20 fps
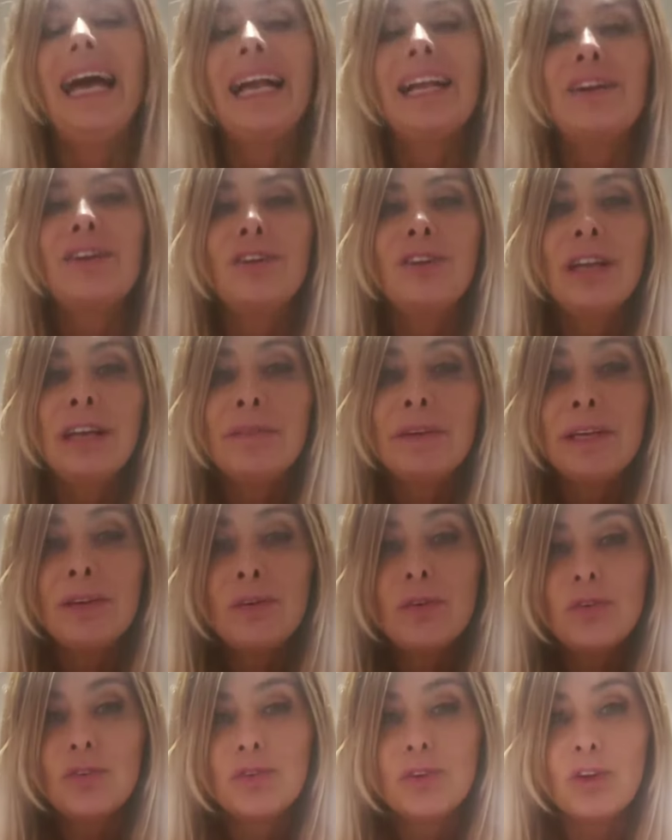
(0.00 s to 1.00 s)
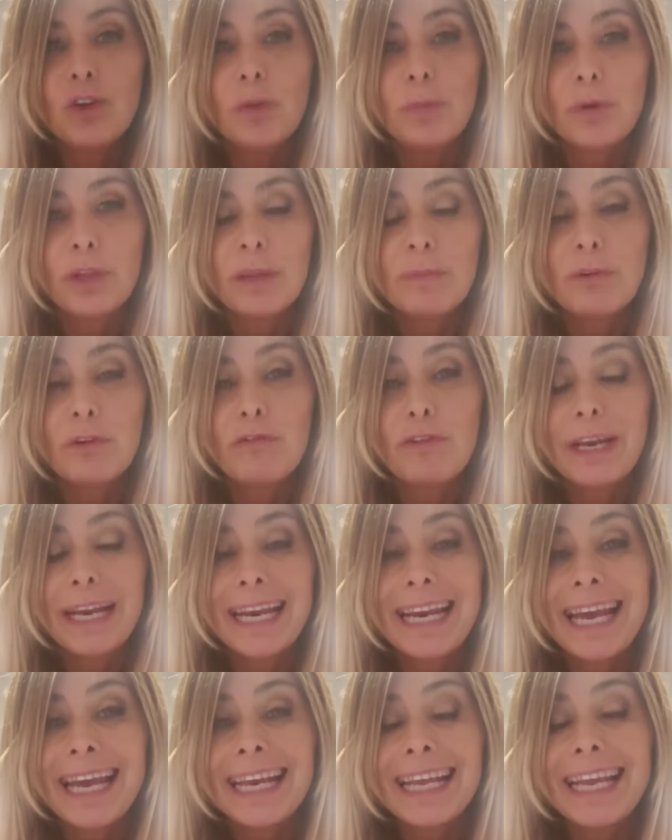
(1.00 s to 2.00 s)
Al coronavirus lo podemos
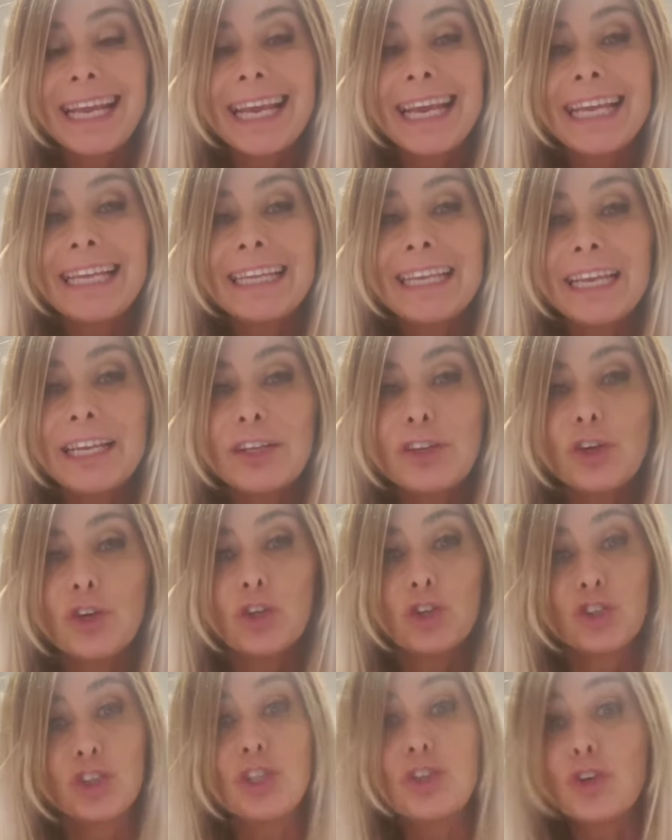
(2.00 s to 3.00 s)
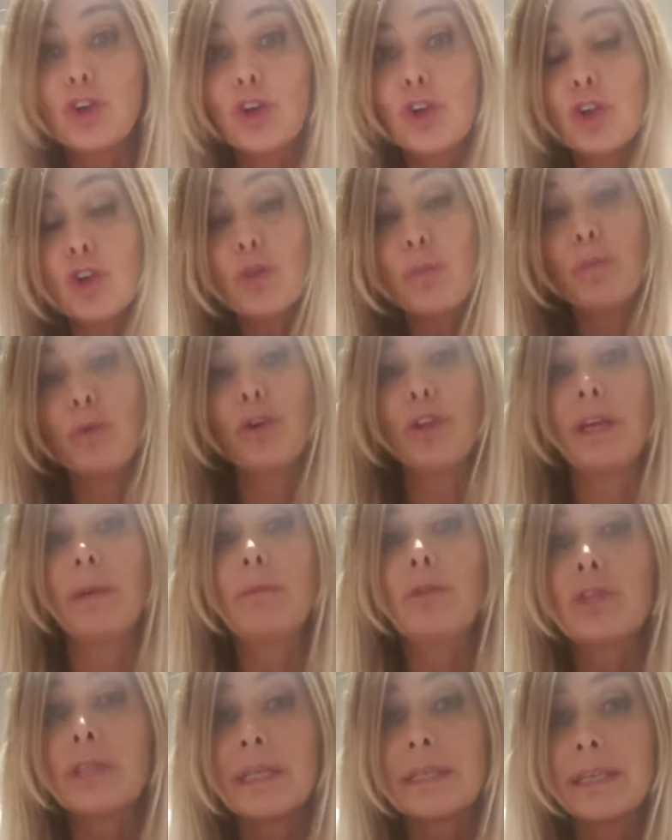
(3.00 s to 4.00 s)
frenar entre todos y todos
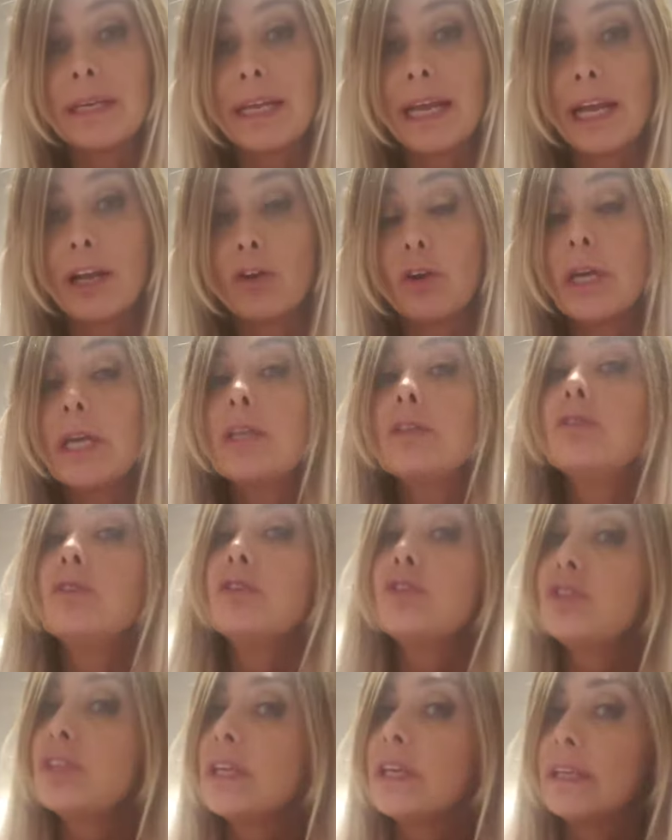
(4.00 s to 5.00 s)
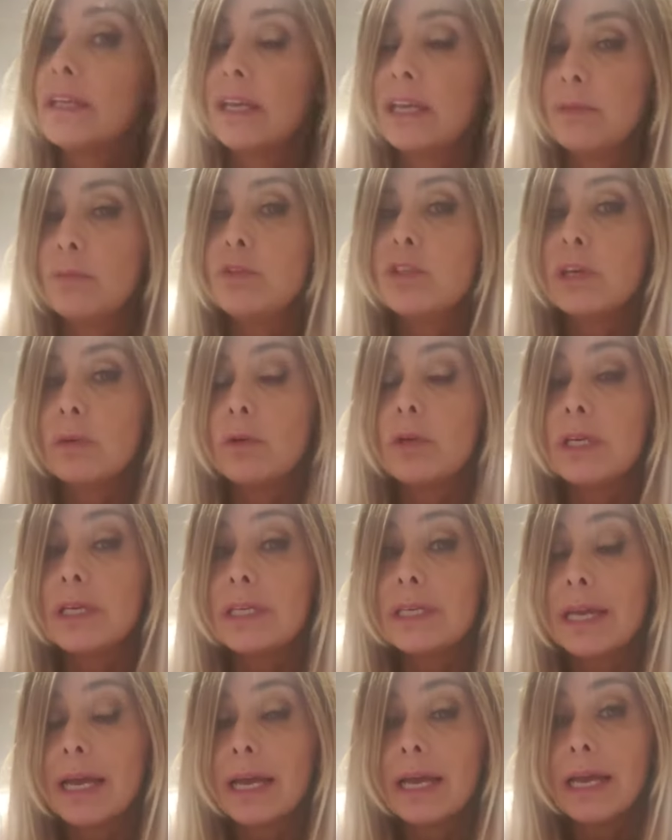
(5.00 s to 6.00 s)
podemos hacer algo. Eso sí, darle mucha
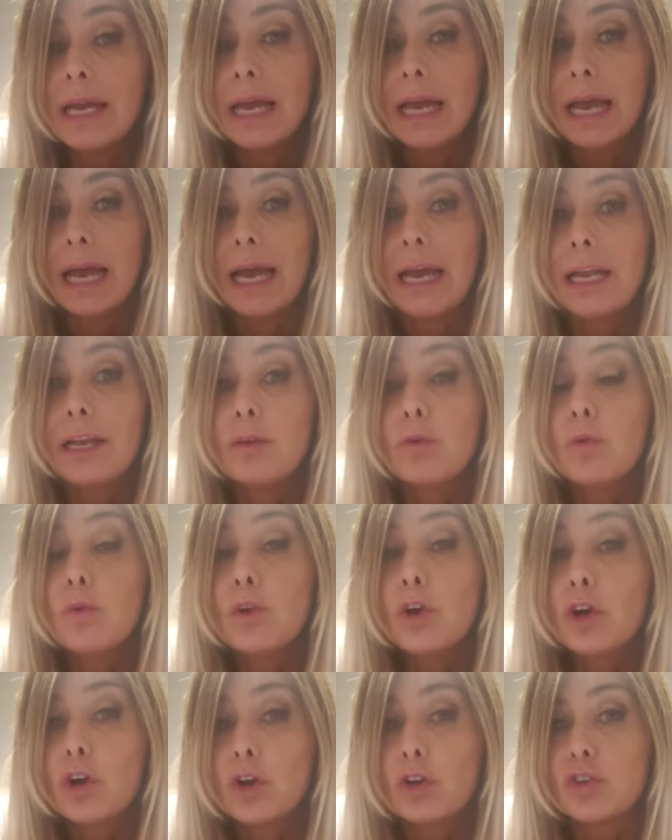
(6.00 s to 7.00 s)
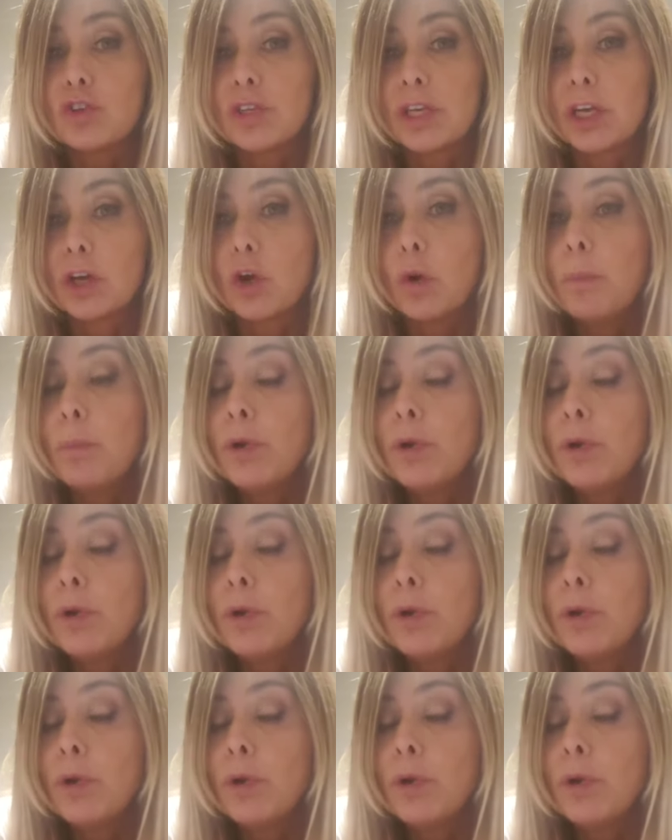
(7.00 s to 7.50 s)
bolilla a algunos consejos.